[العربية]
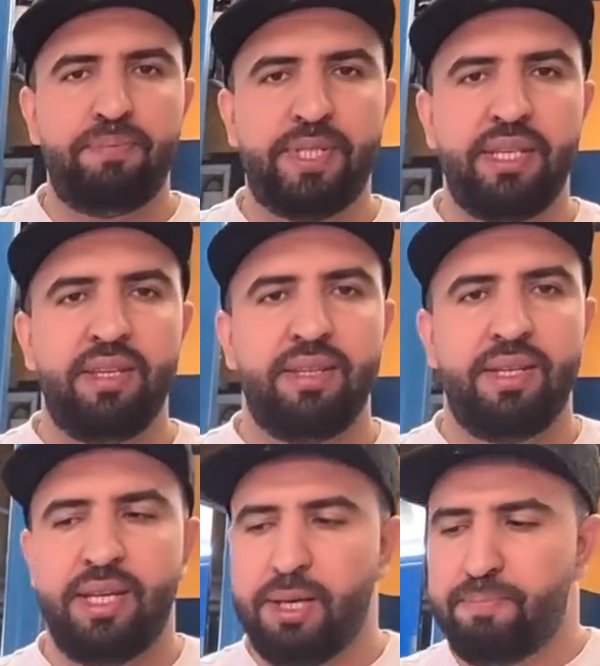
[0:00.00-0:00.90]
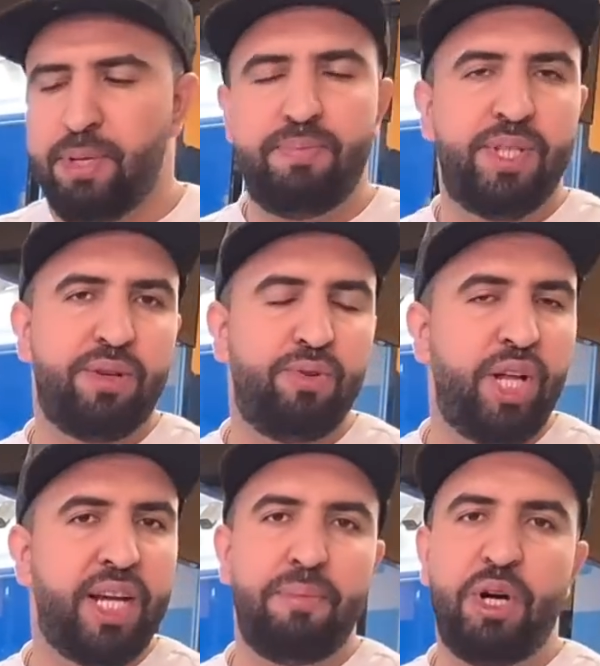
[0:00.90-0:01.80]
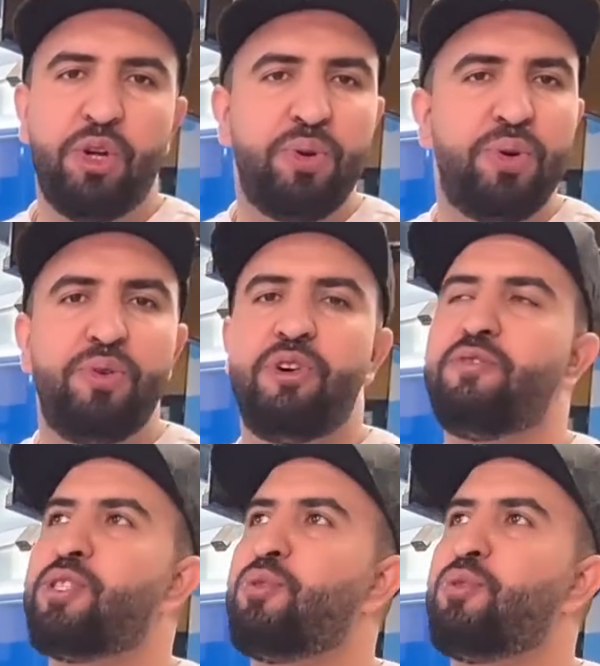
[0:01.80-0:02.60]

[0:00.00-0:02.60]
بيبسي بيبسي كولا راه معروفه في